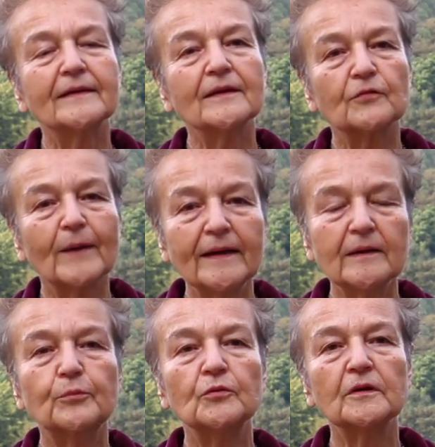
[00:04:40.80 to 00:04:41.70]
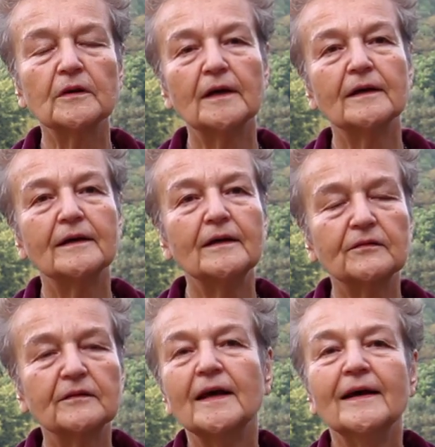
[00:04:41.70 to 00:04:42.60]
Der zweite Punkt äh,
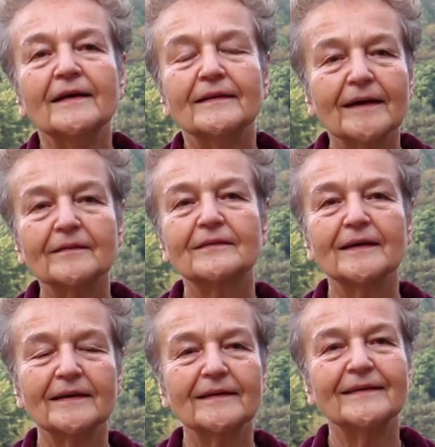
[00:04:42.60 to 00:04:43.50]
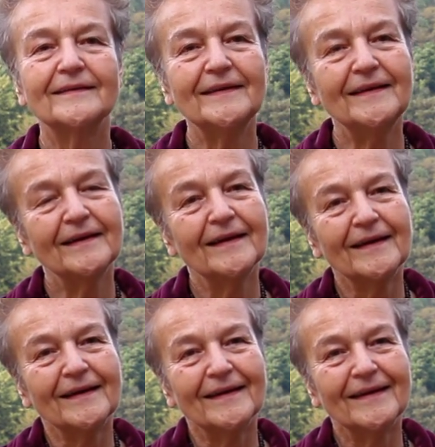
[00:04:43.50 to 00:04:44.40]
ist, dass äh, die
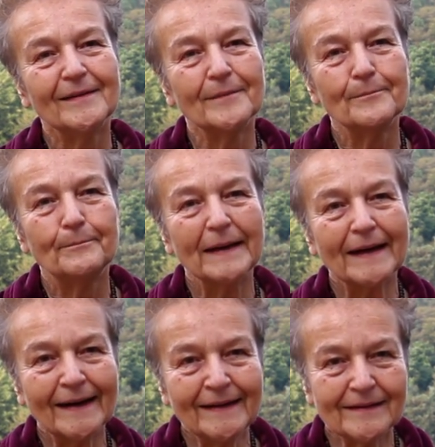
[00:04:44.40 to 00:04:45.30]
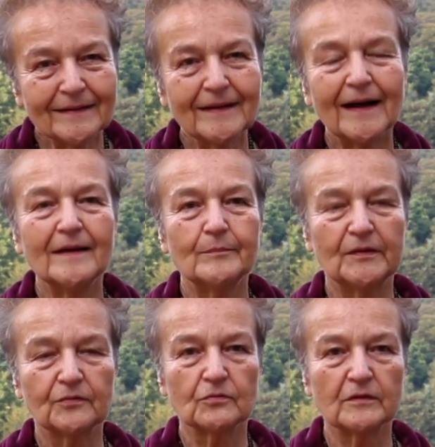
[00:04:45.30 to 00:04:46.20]
äh, Bereiche, die
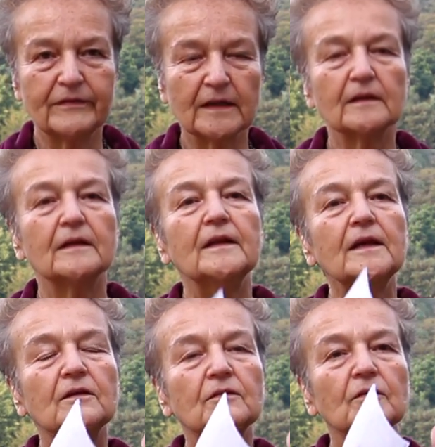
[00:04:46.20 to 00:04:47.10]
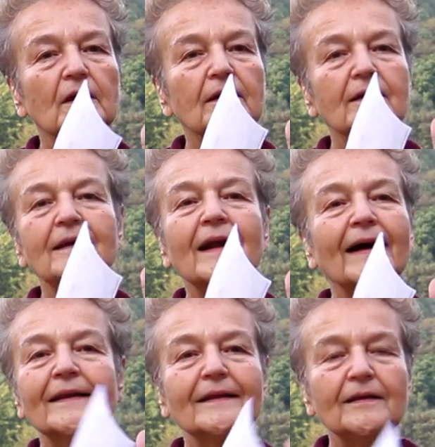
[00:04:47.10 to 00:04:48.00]
einbezogen werden, nicht äh, in
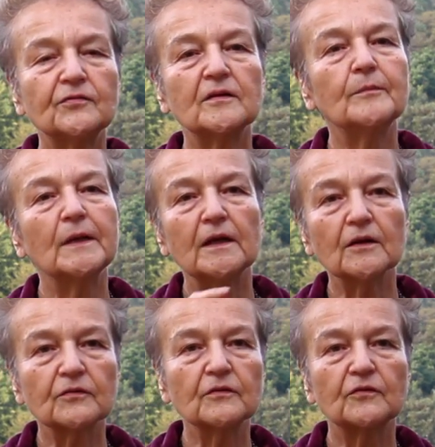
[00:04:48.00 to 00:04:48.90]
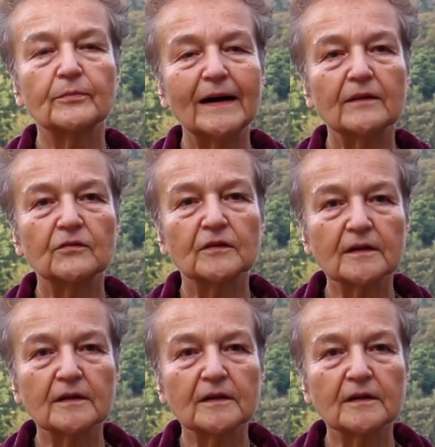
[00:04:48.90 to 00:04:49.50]
einer Liste mit erstens, zweitens,